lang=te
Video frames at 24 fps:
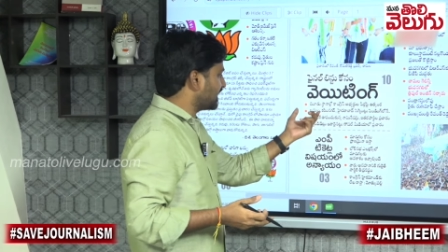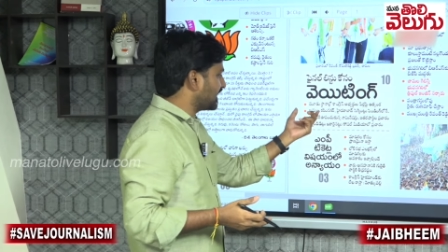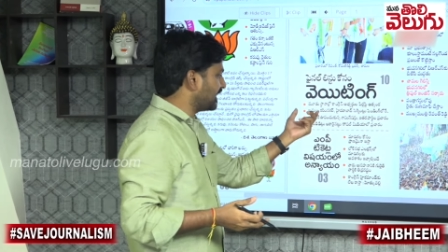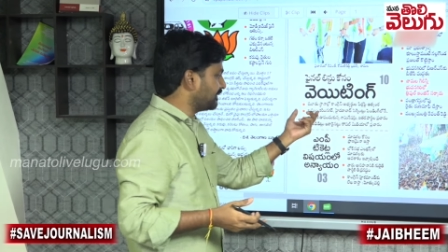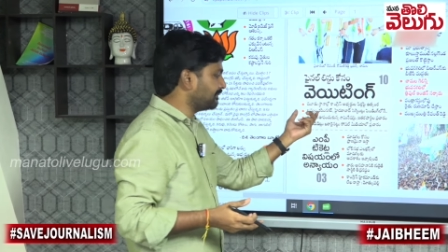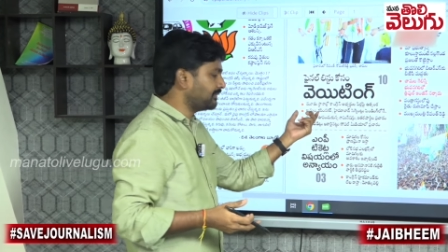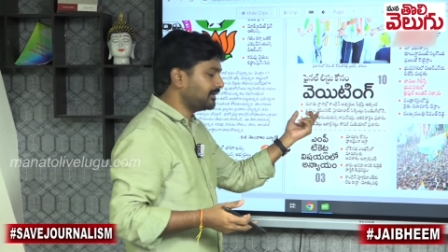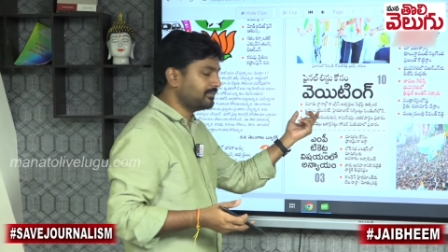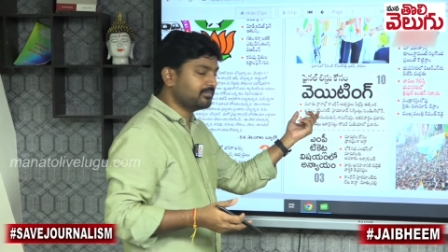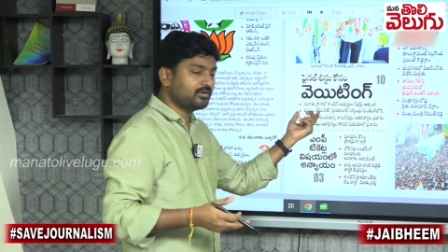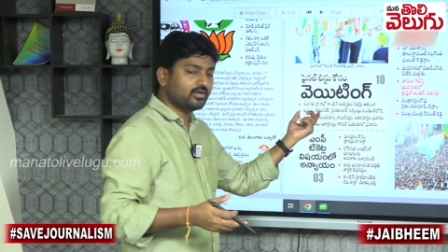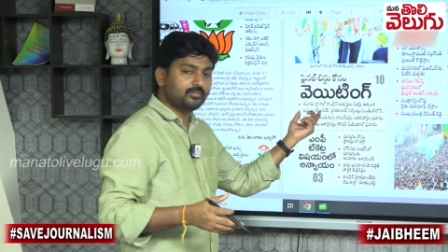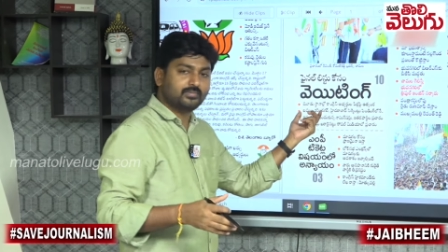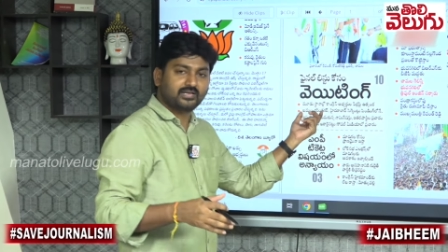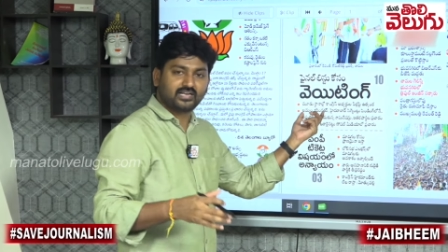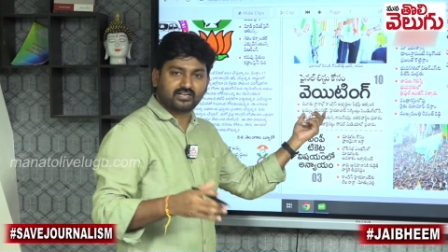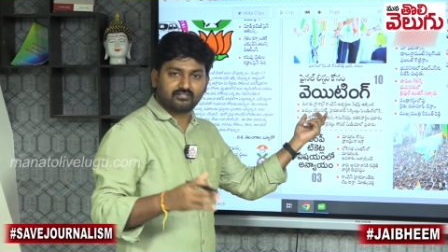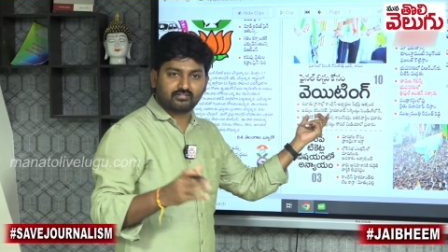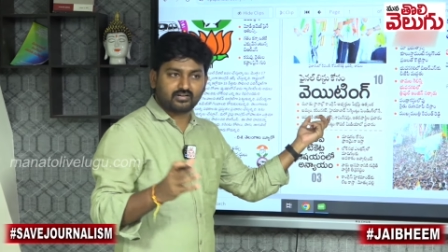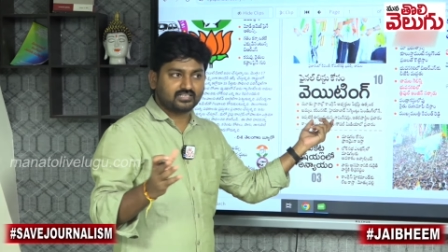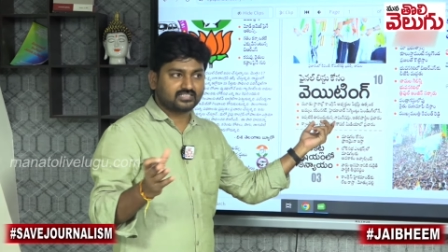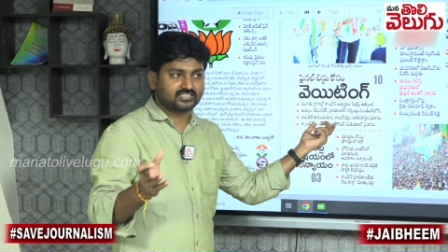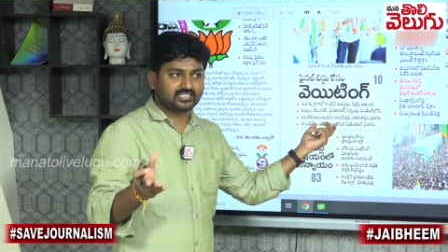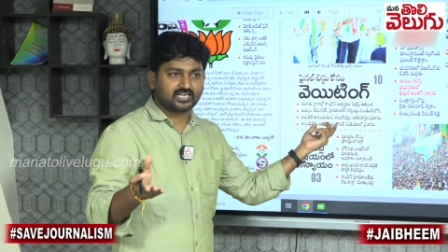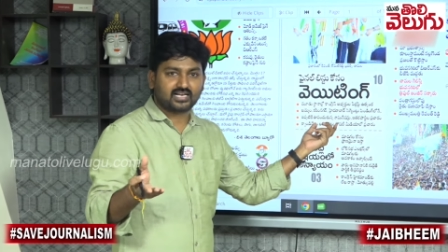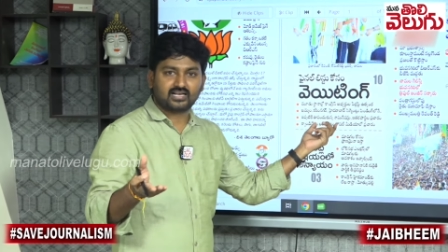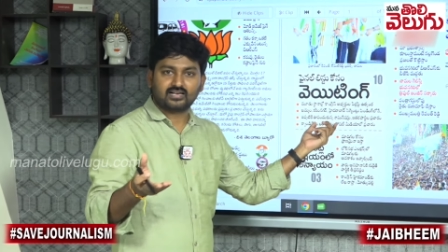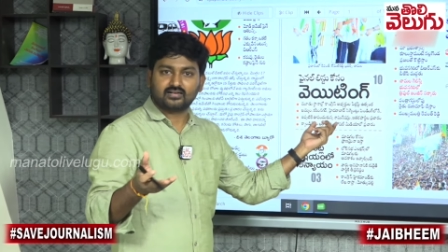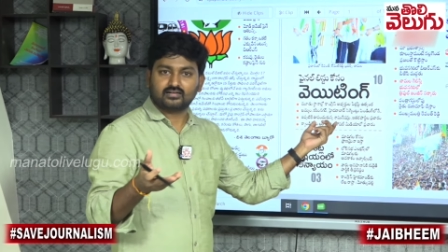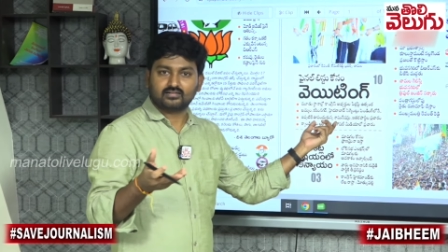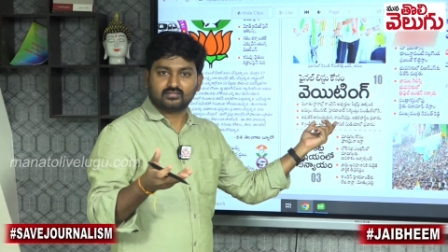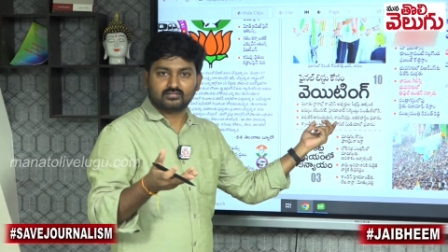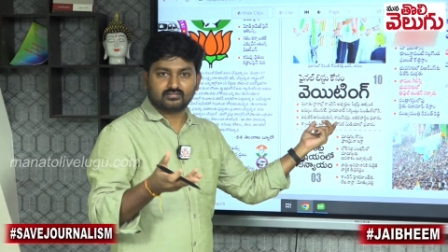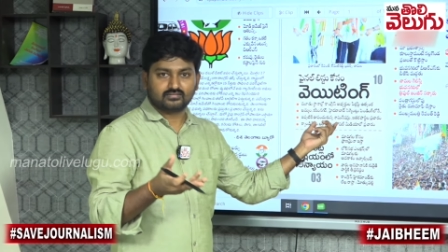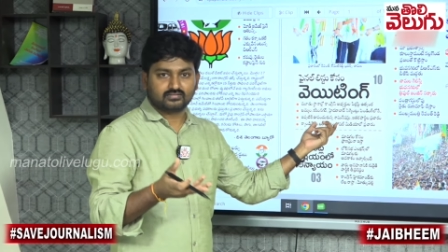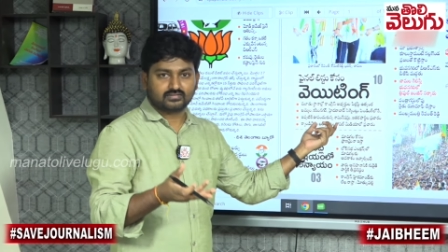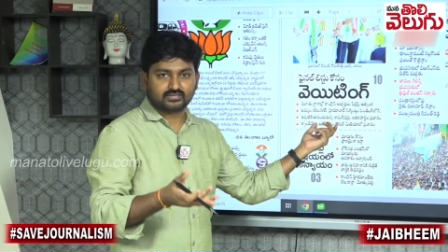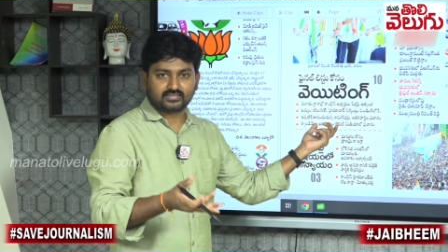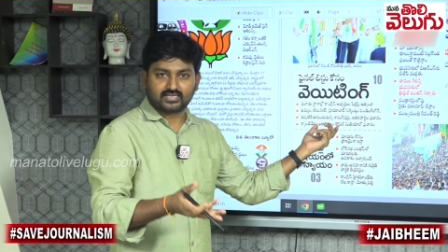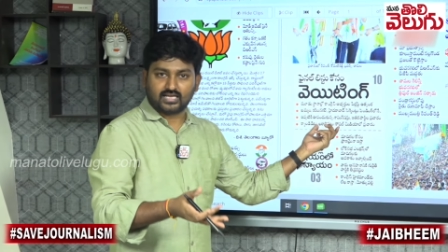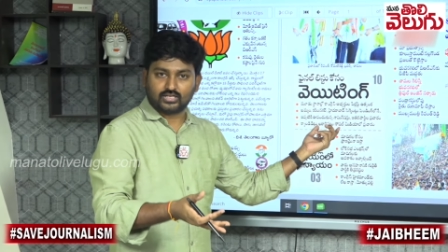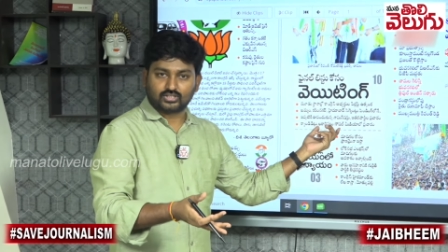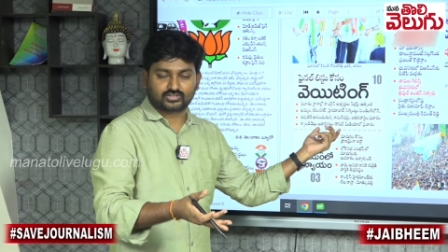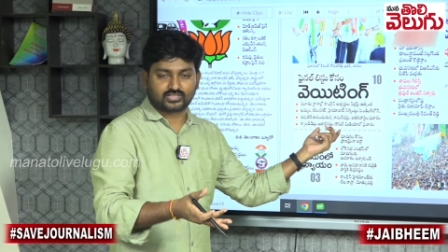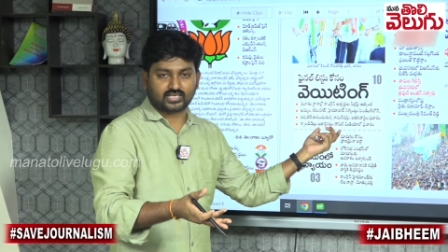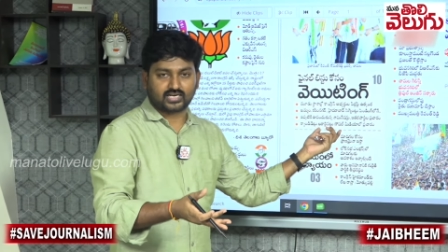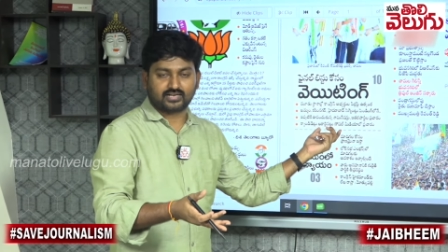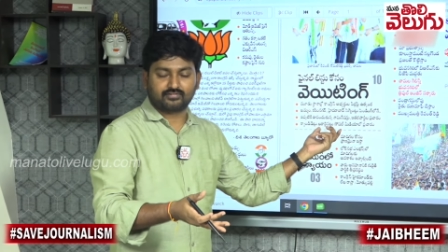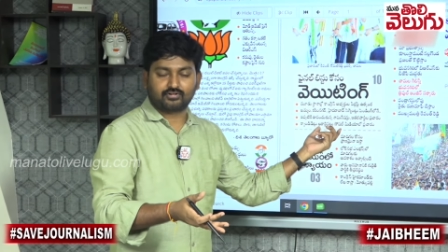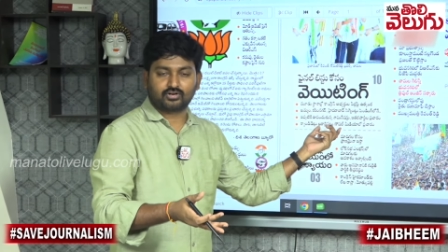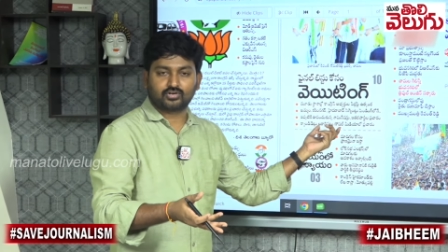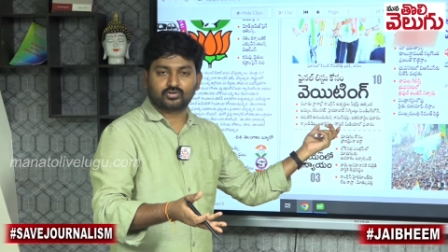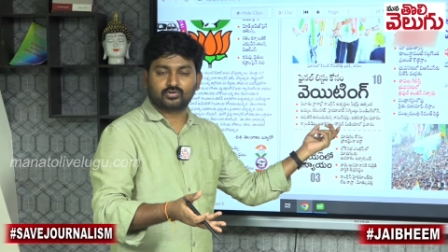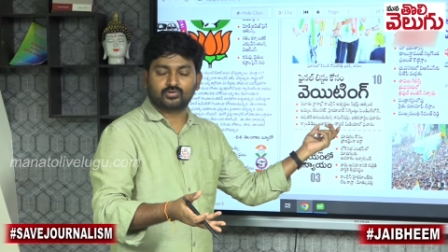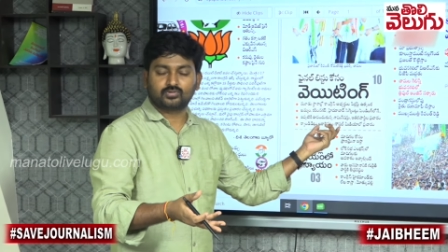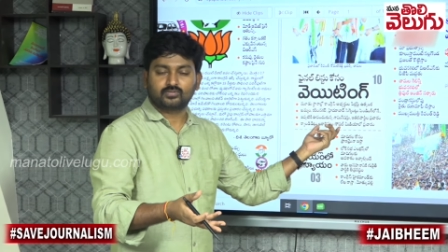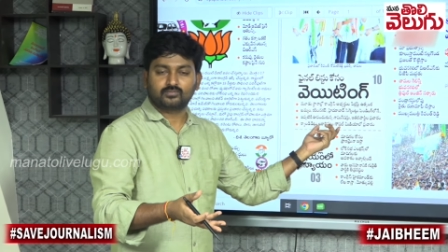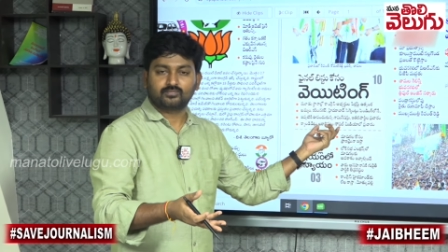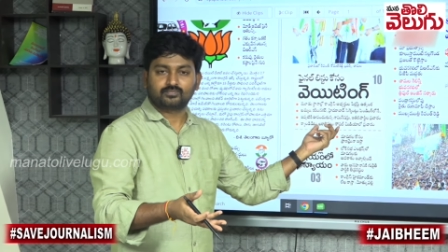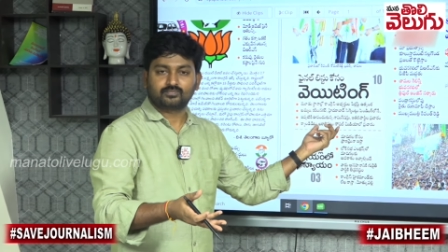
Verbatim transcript: ఖమ్మంలో మీరు ఎవరిచ్చినా గెలుస్తారు ఎవరు